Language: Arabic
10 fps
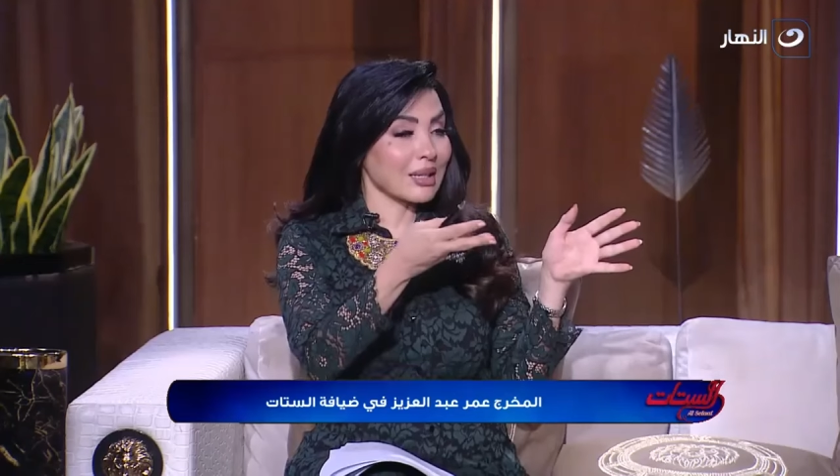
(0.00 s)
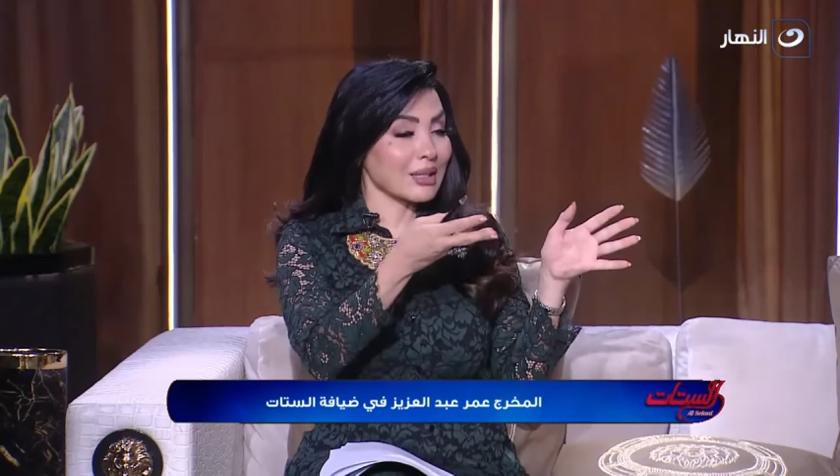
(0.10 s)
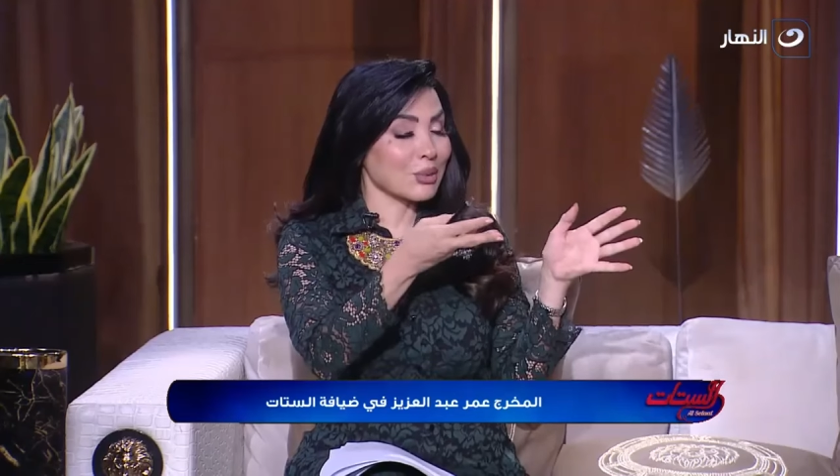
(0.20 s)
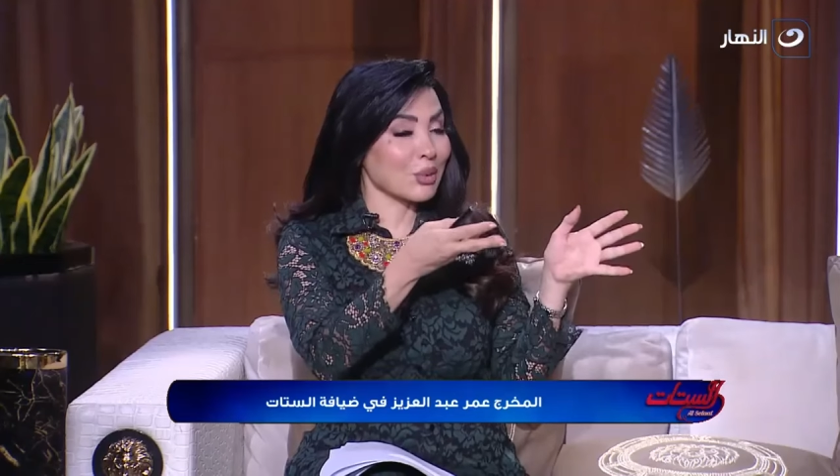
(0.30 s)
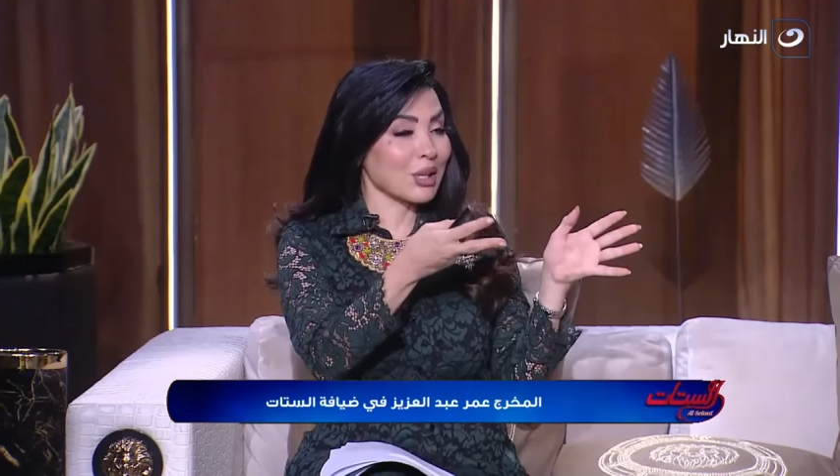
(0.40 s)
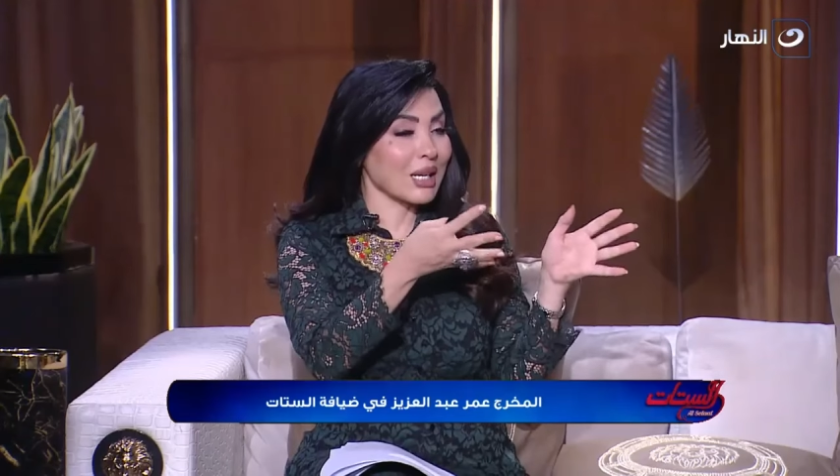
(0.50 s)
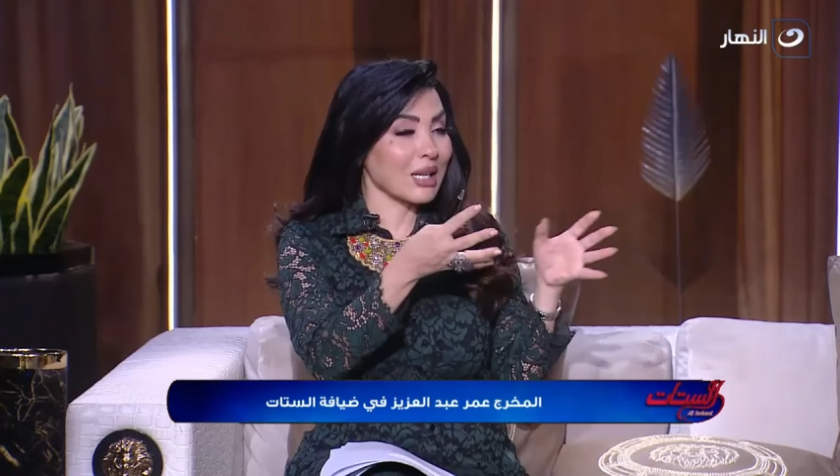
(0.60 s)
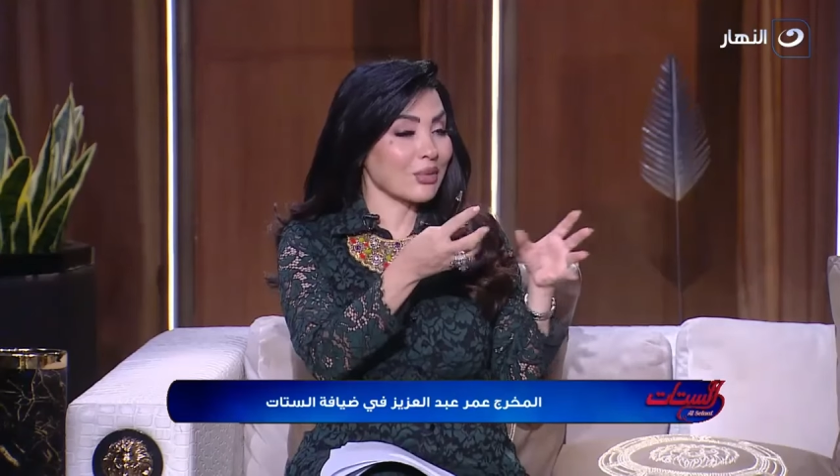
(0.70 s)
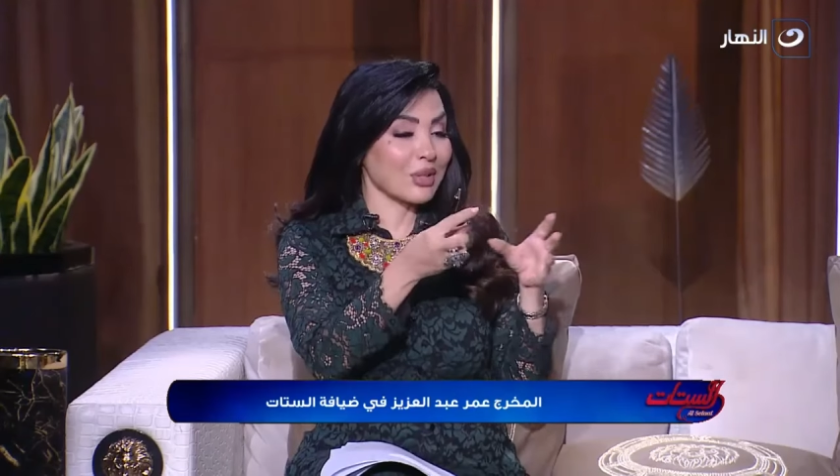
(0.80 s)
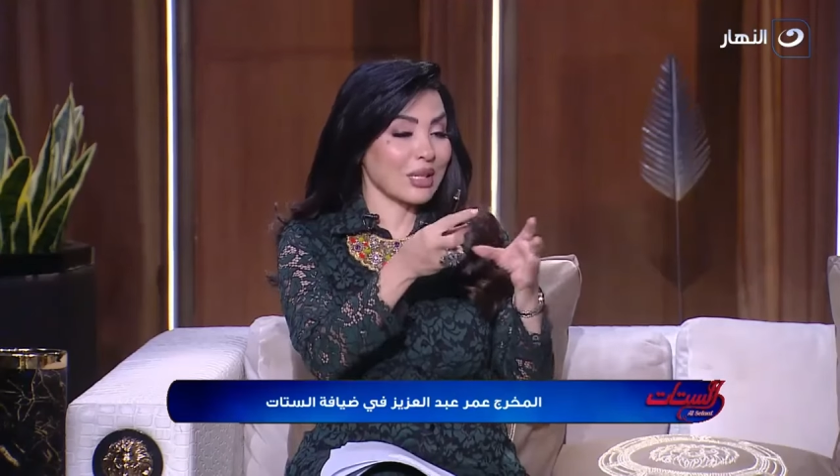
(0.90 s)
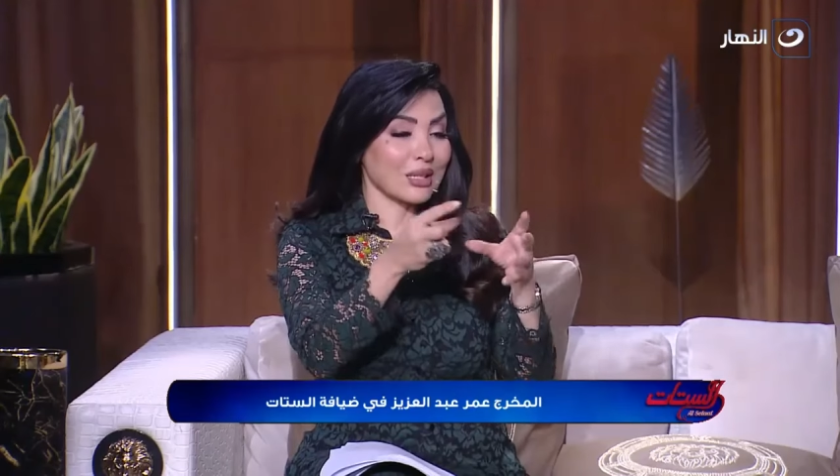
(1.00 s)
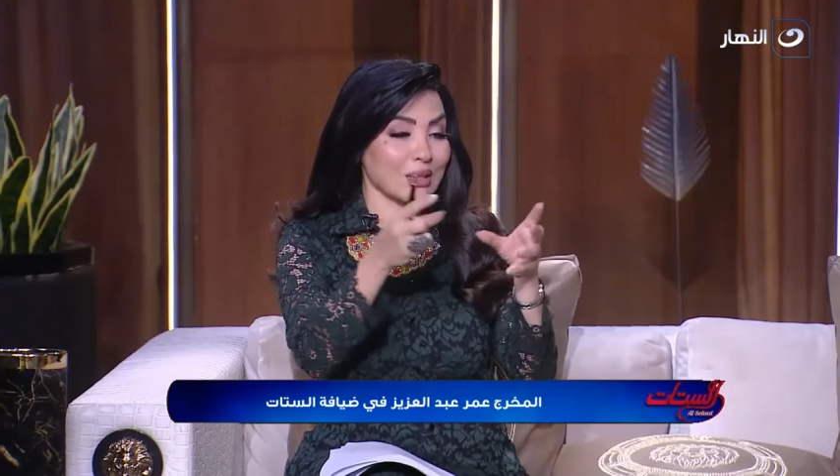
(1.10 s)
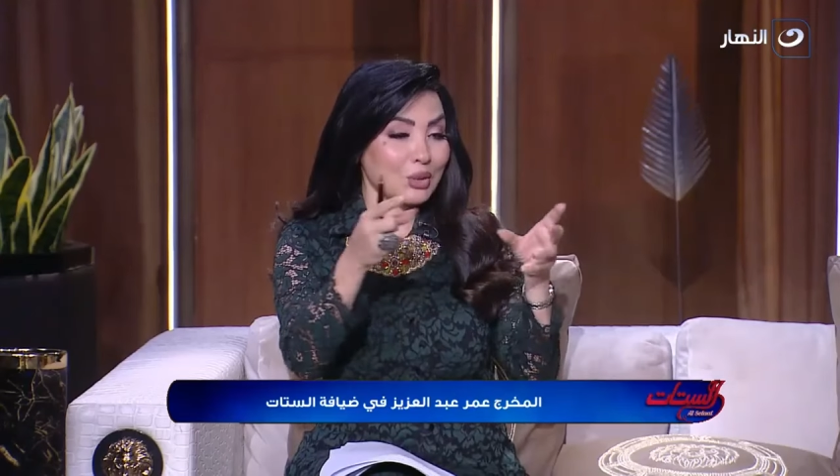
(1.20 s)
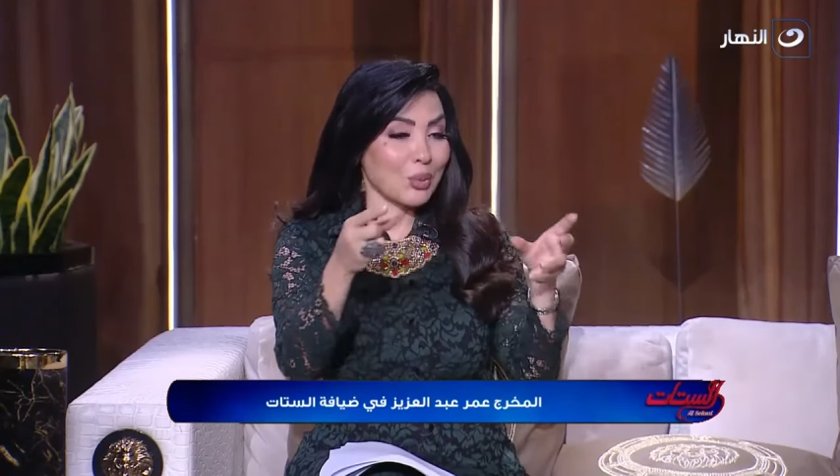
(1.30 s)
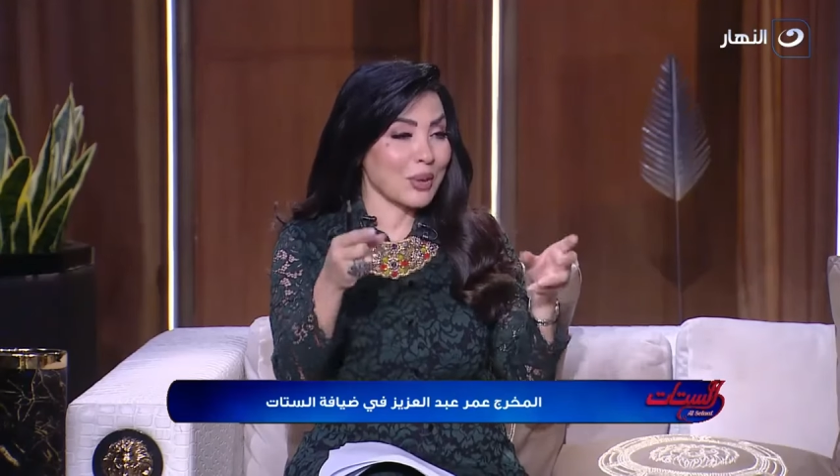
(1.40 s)
الاسبوع الجاي في
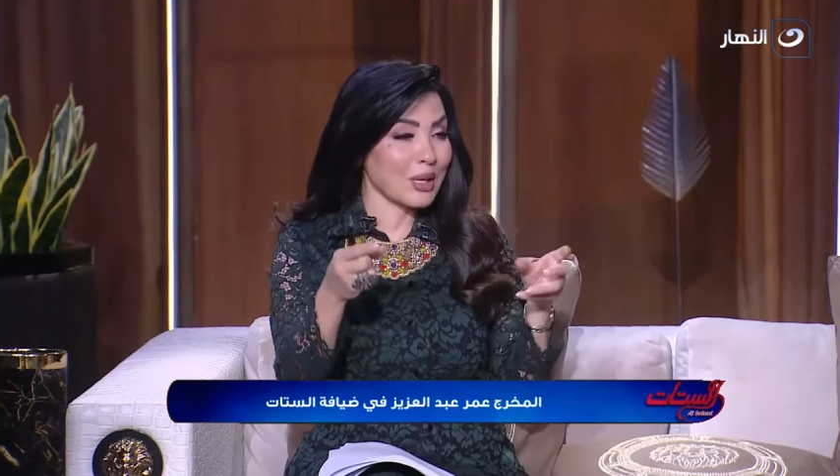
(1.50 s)
السوبر